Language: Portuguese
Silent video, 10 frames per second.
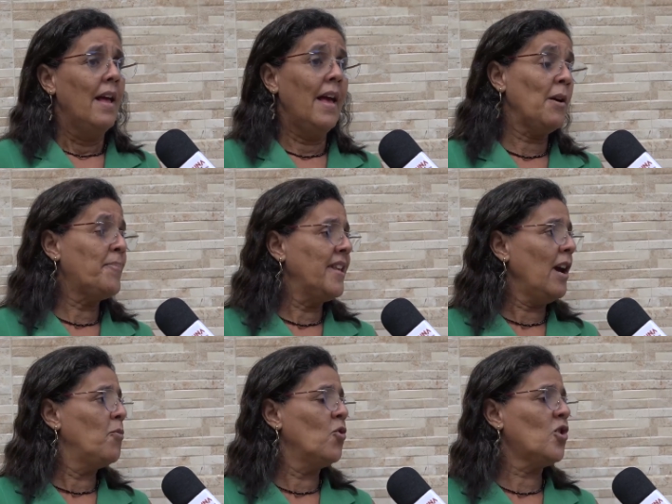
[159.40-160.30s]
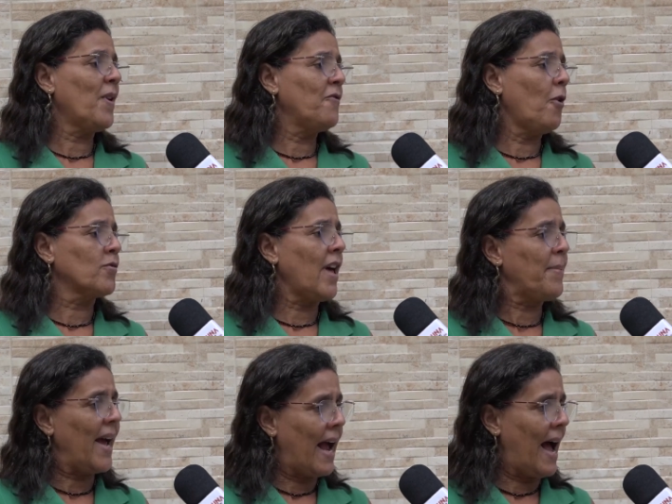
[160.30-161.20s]
ela pedia muito para voltar
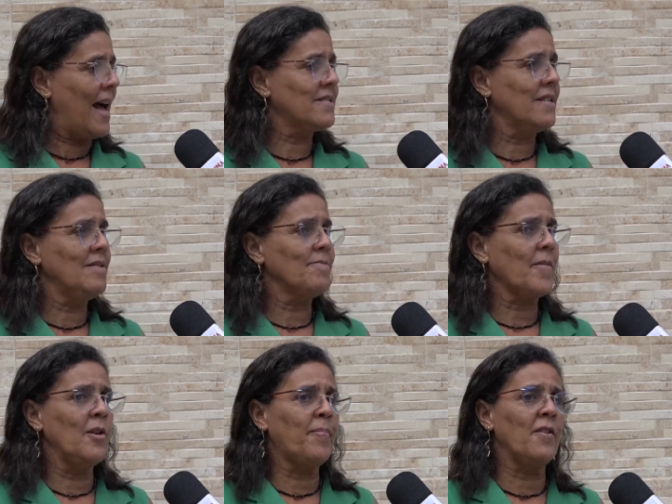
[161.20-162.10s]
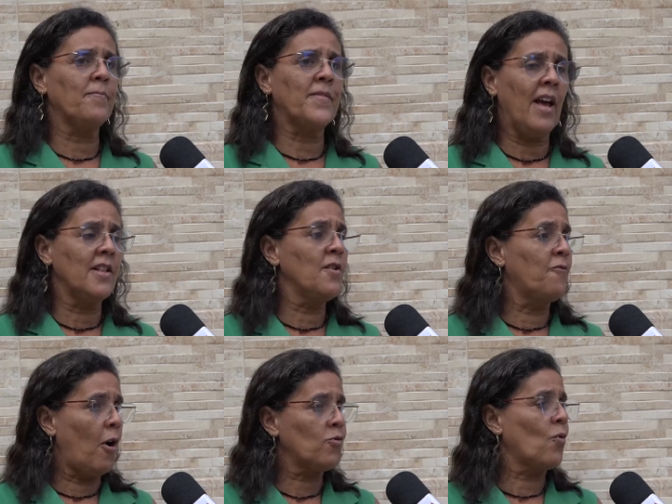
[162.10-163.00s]
para casa e para ter de
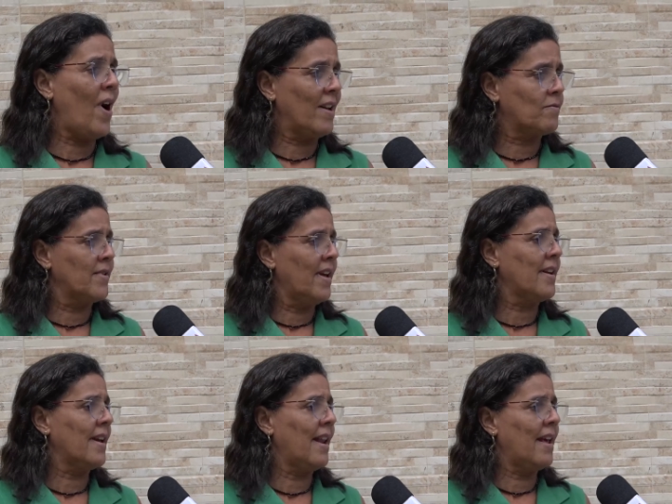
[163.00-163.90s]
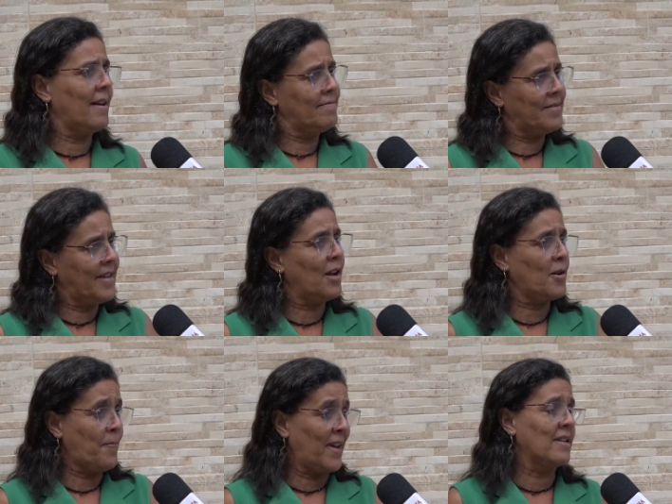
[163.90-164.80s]
volta o quarto, né, que ela que ela
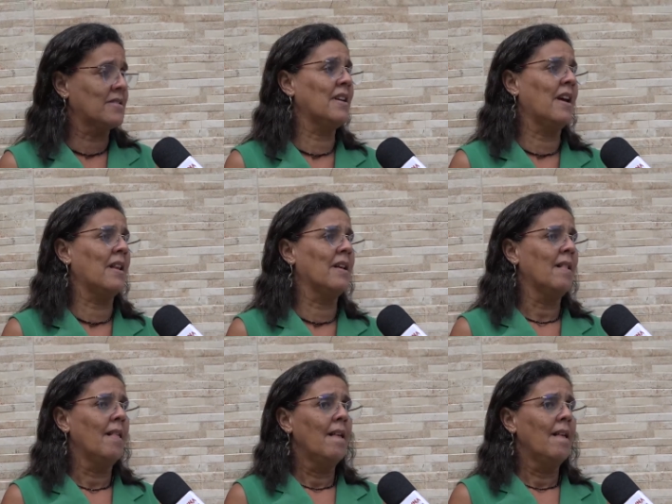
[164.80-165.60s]
que pertencia a ela.